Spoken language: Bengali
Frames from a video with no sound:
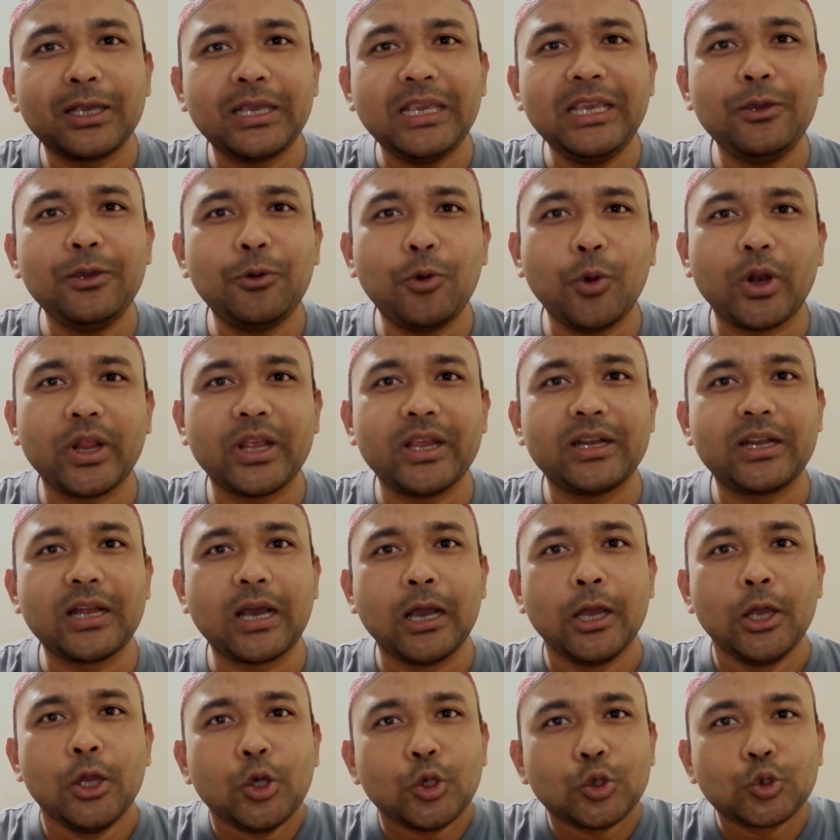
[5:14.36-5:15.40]
কি করে এটা
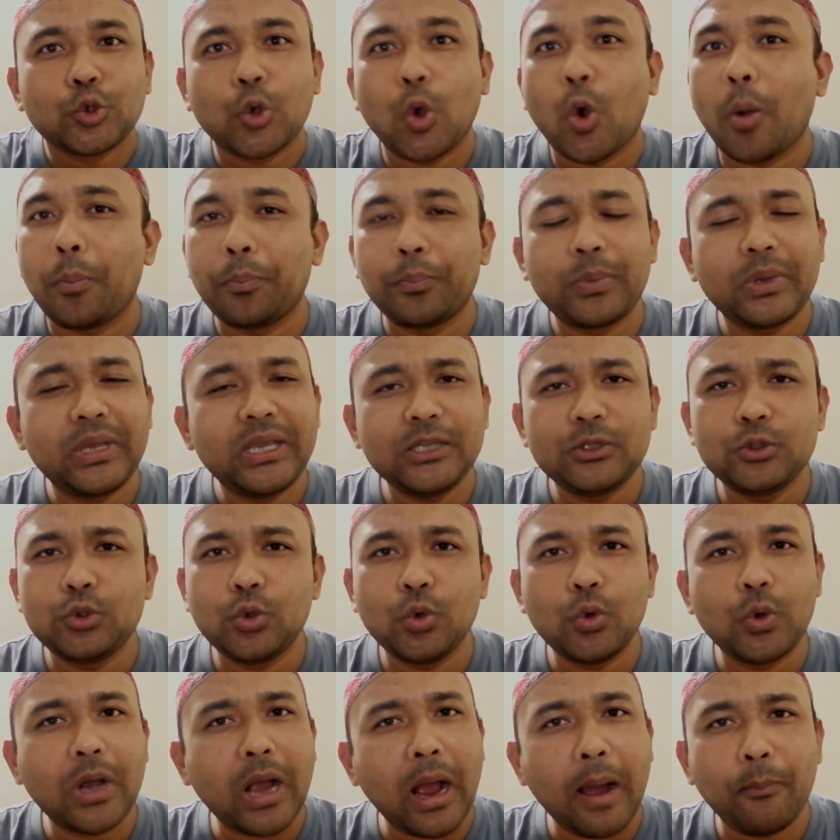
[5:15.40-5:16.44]
সব কিছু
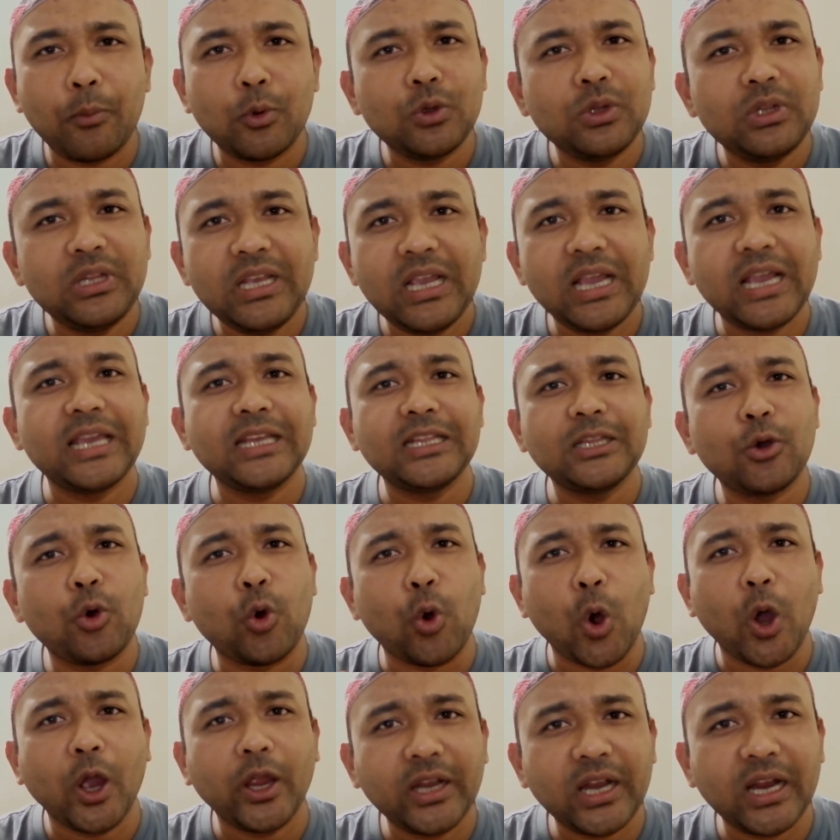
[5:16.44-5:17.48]
কামড় দিয়ে খেতে
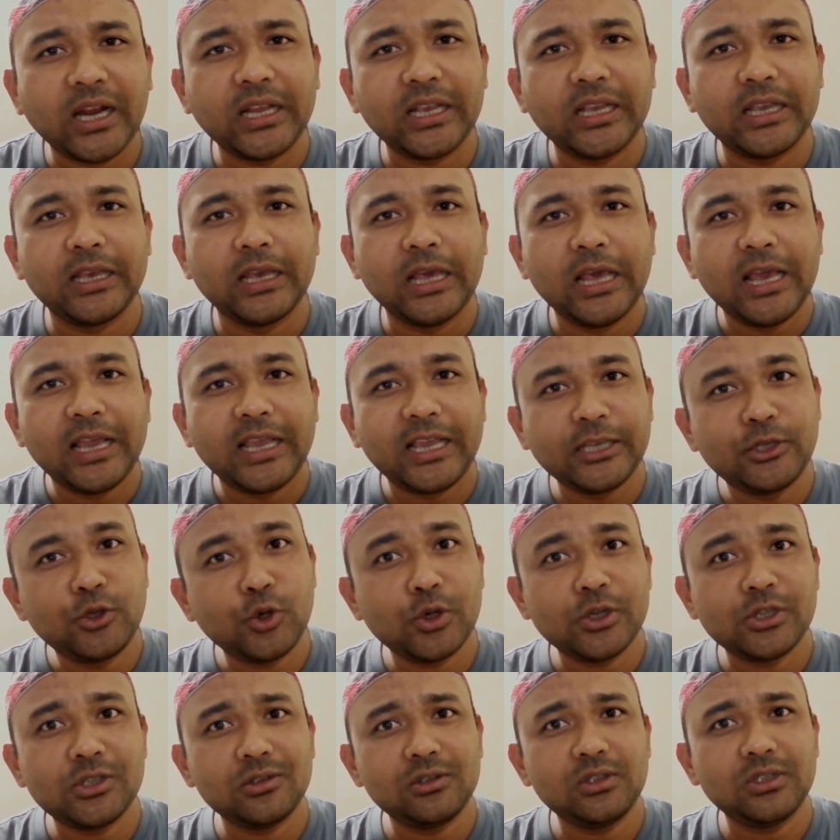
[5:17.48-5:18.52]
হয় না রে কিছু
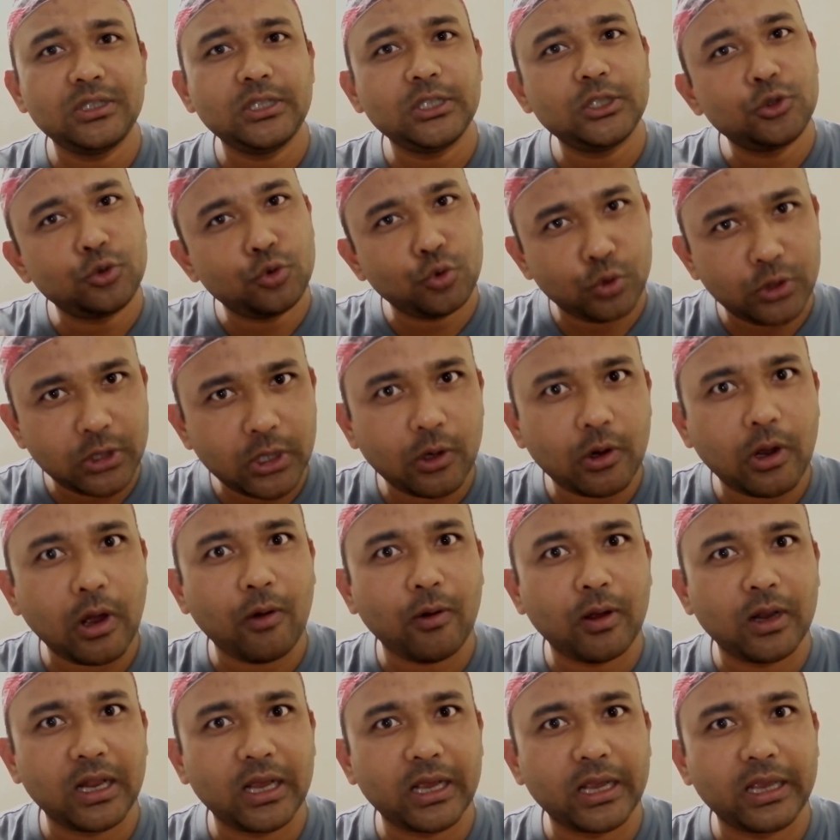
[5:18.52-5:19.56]
কিছু জিনিস চুষেও
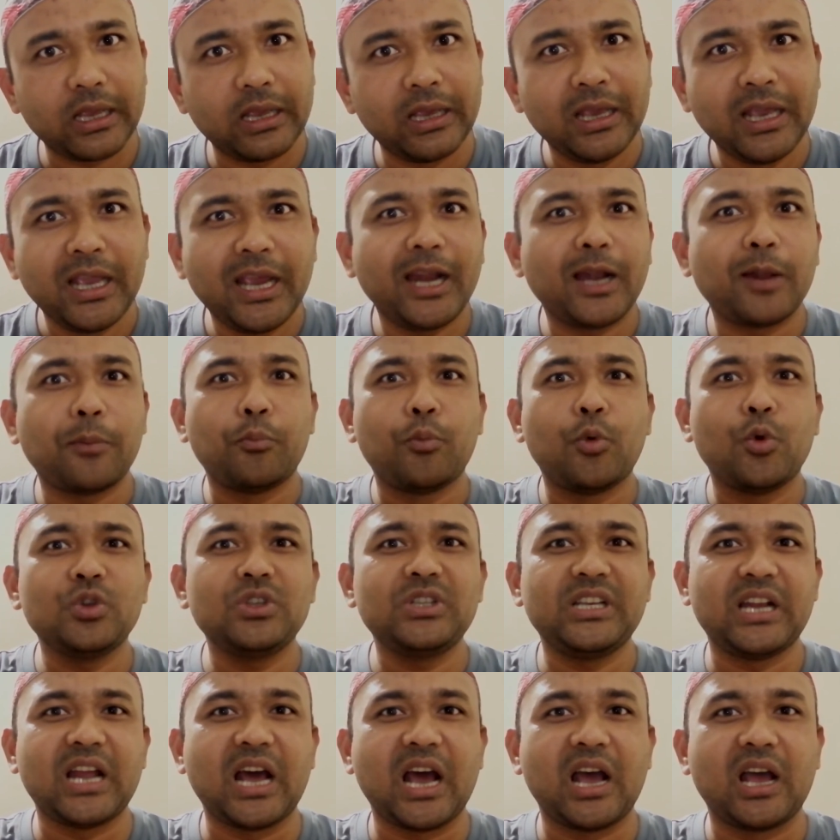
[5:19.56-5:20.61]
খাওয়া লাগে এটা
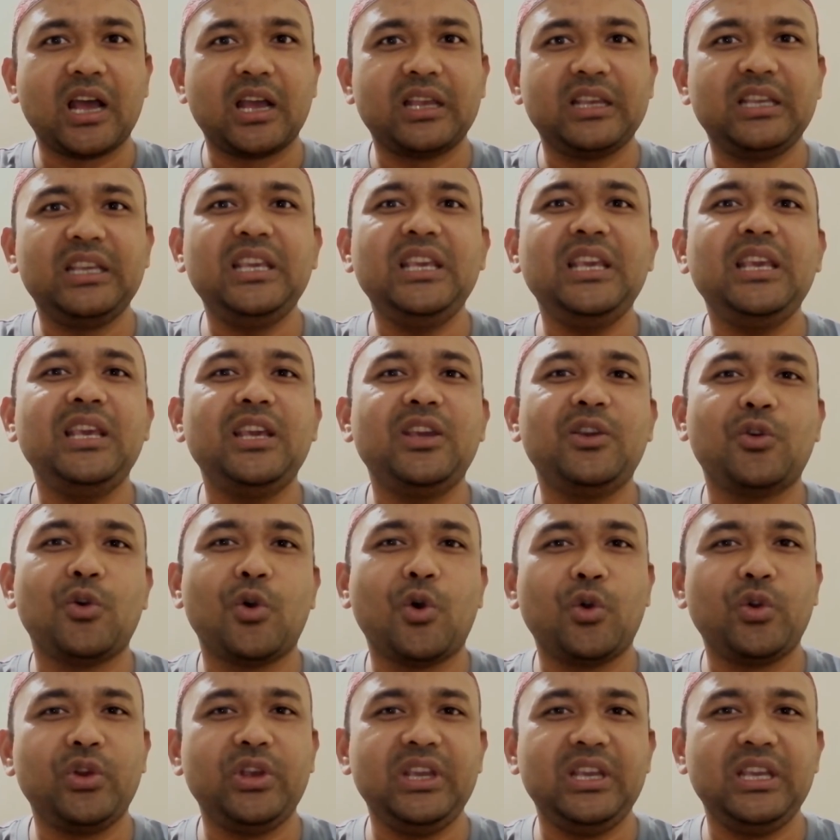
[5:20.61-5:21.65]
বোঝে না কি
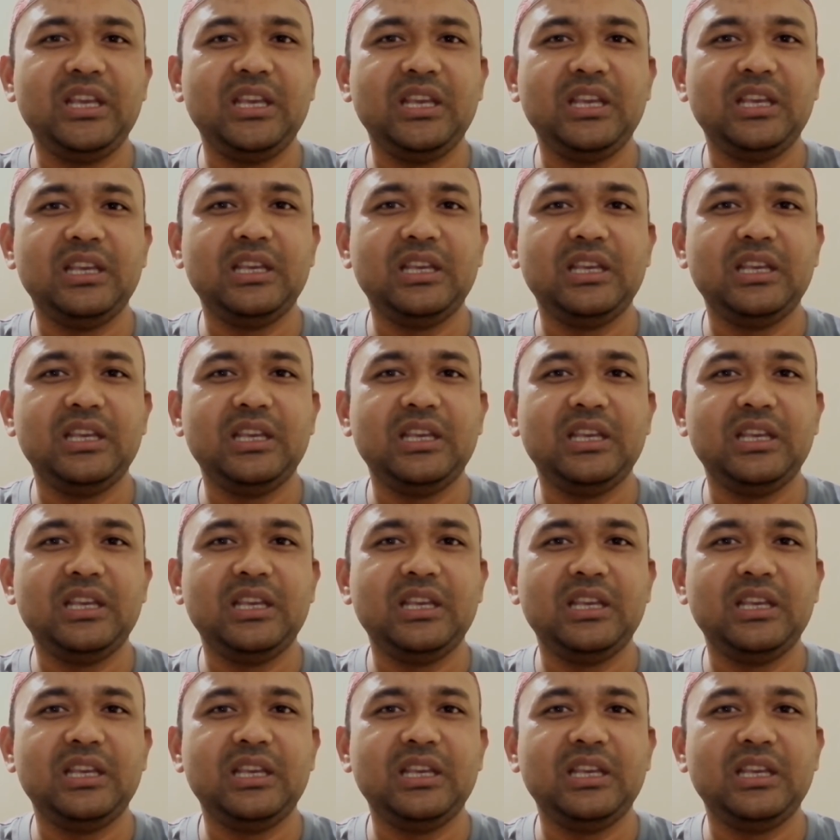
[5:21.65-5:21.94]
করি